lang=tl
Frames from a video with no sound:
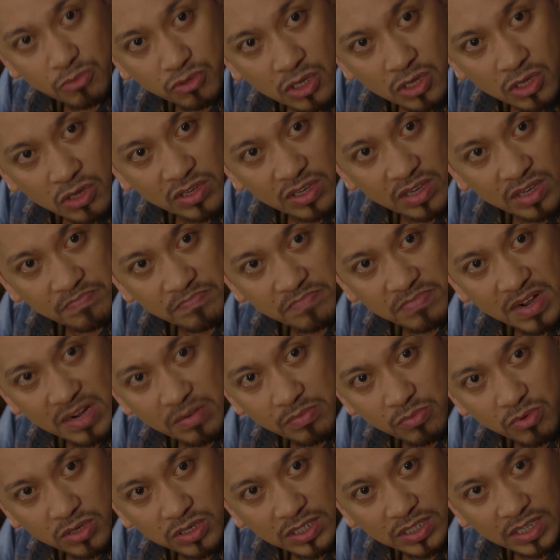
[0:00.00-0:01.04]
ko yung
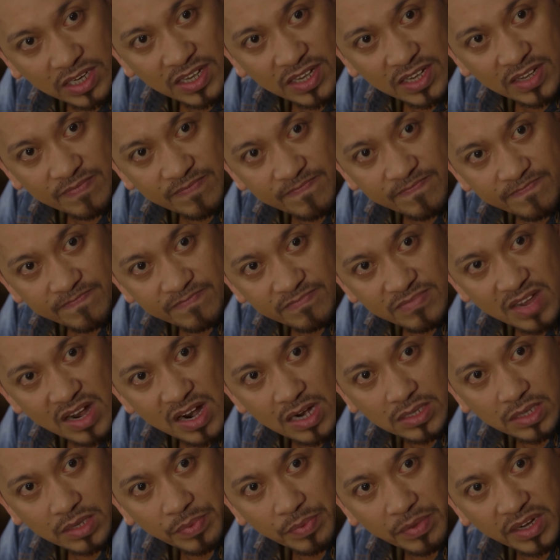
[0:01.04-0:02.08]
bubbles na yan dahil sa
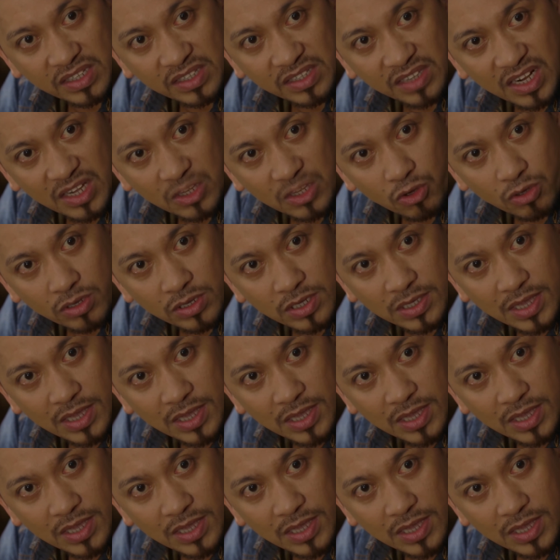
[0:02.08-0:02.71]
pagkatraidor niya sa